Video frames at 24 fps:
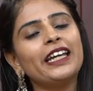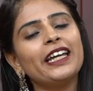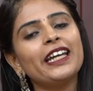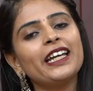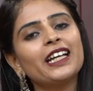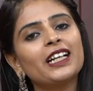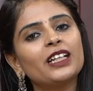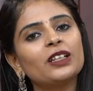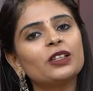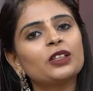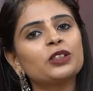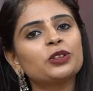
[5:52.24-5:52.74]
ఏ
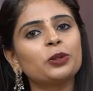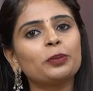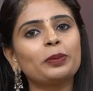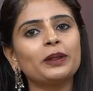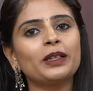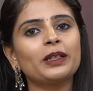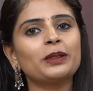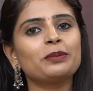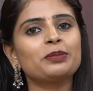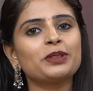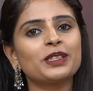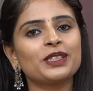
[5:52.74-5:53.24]
కలర్తో
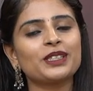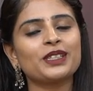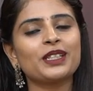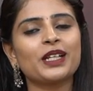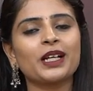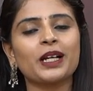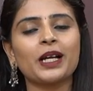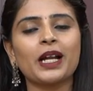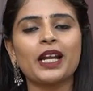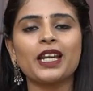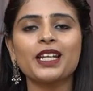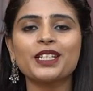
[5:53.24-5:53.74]
పేరప్
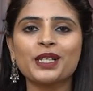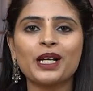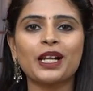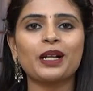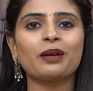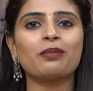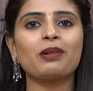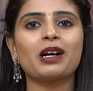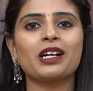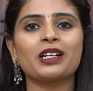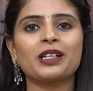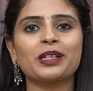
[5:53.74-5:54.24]
చేసినా కానీ
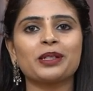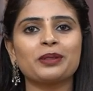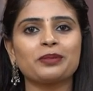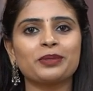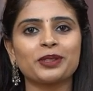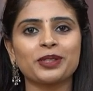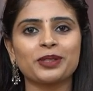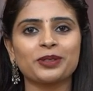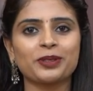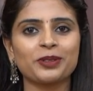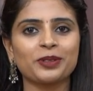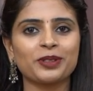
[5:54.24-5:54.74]
చాలా బాగా
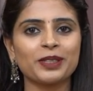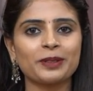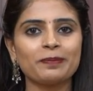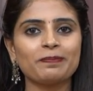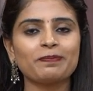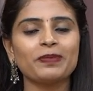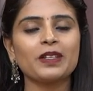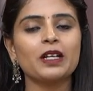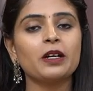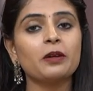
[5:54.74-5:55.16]
కనబడుతుంది